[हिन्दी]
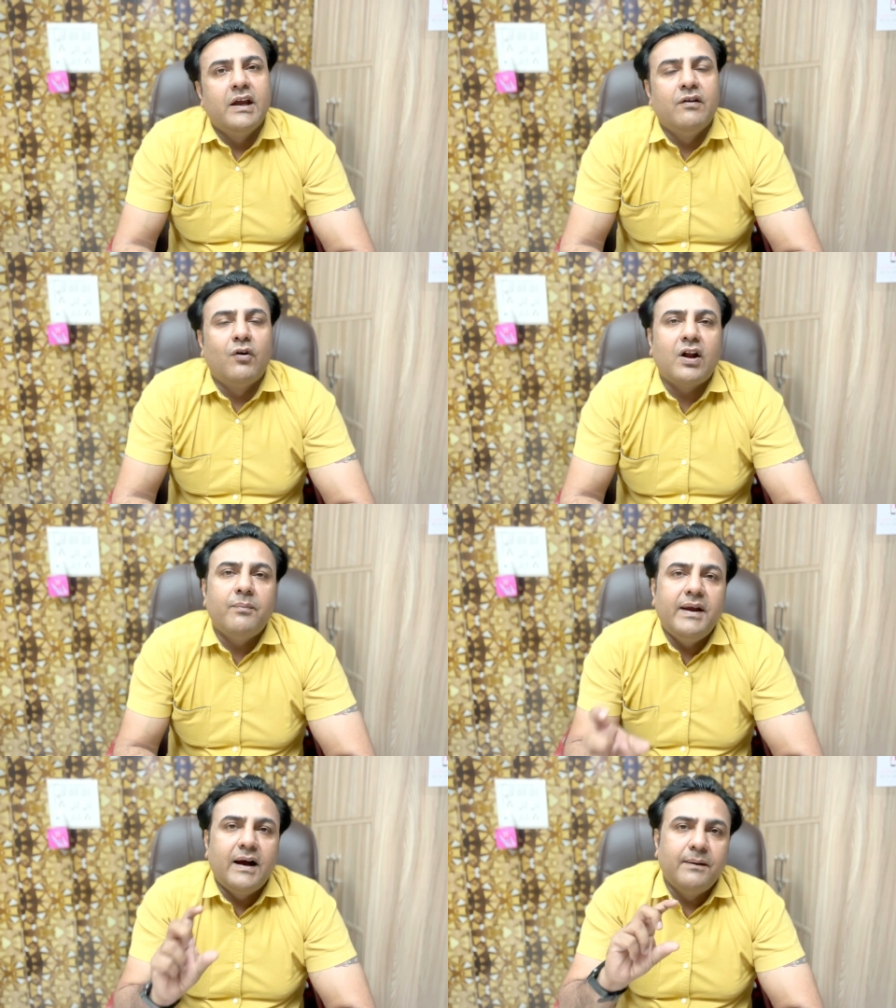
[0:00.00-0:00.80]
इन्वर्टर
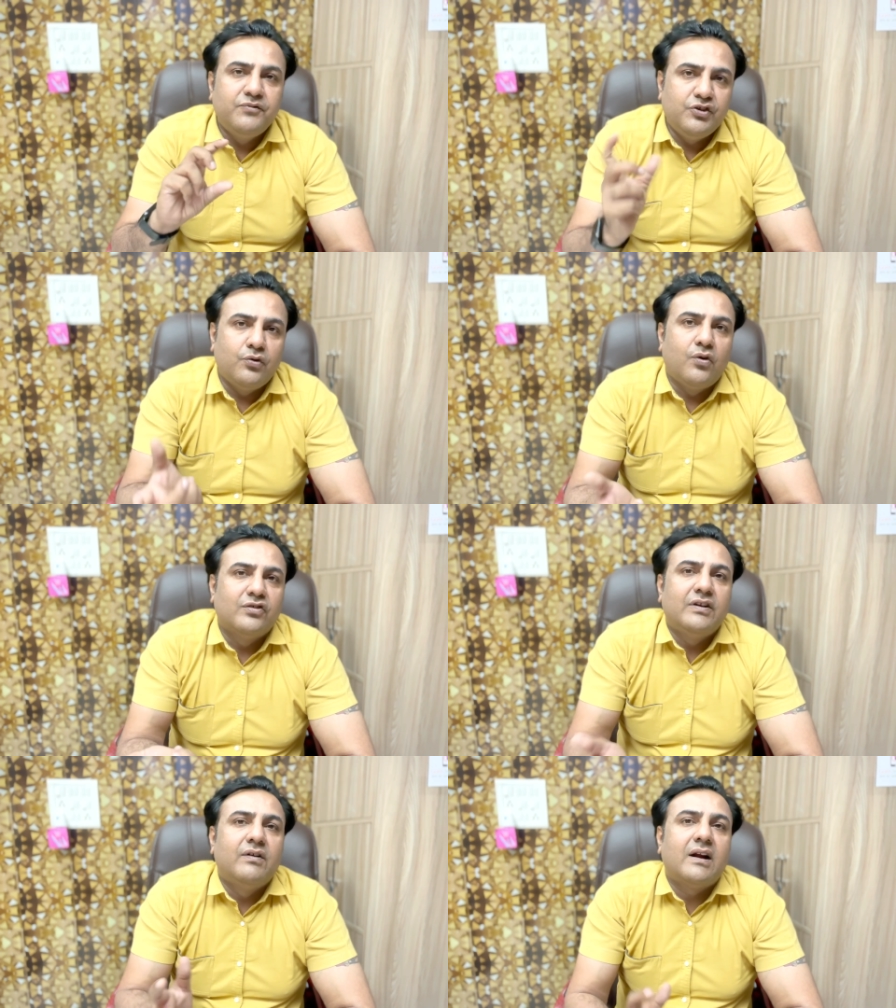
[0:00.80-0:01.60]
में आप जीरो
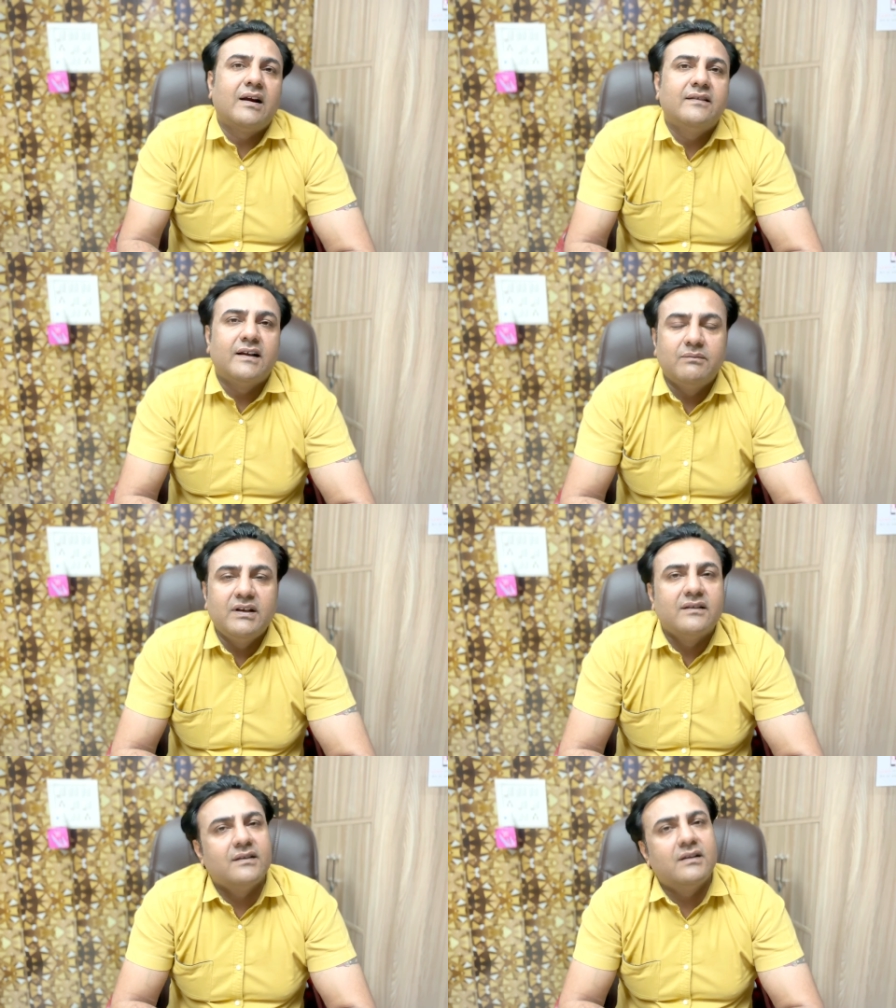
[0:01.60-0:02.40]
लॉस इन्वर्टर के साथ में
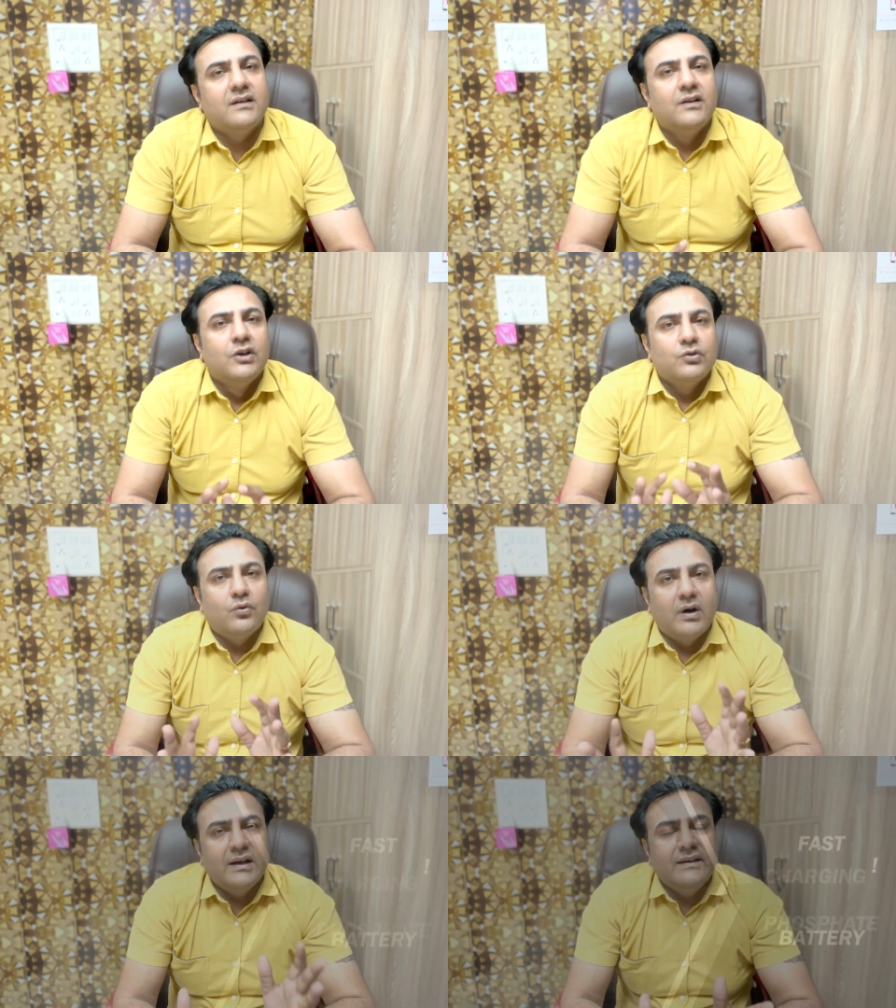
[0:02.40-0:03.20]
जा सकते हैं तो
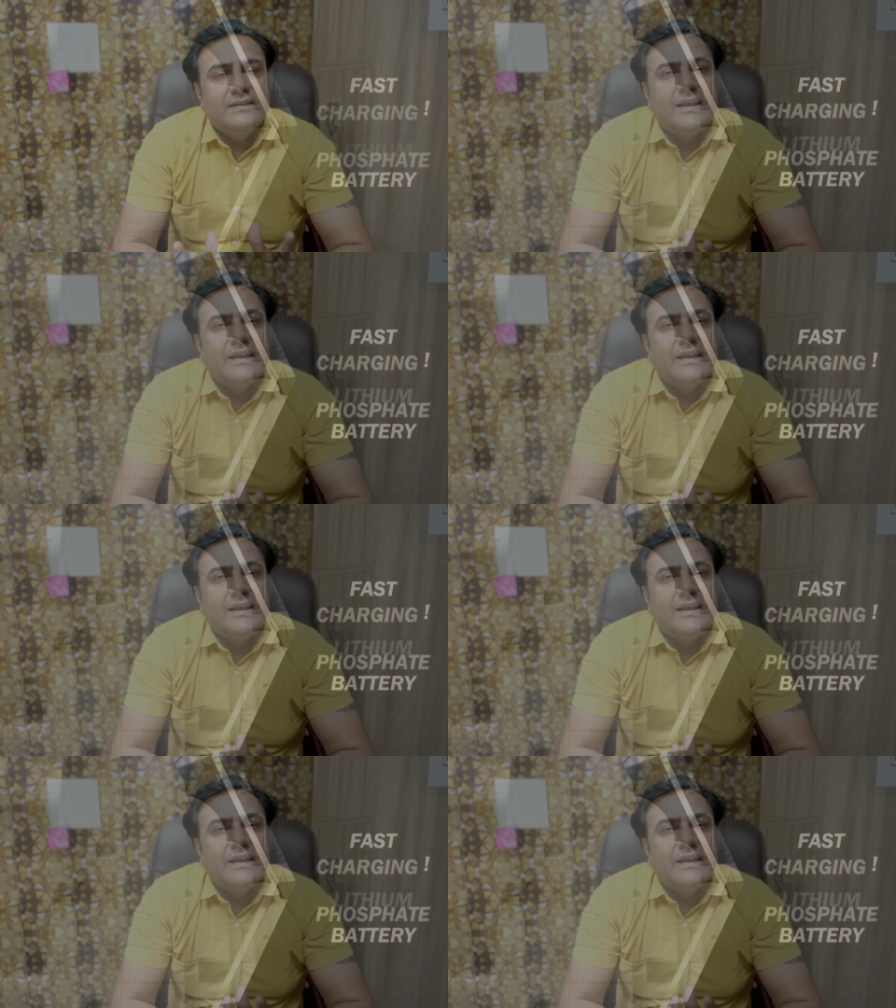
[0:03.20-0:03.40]
अगर इस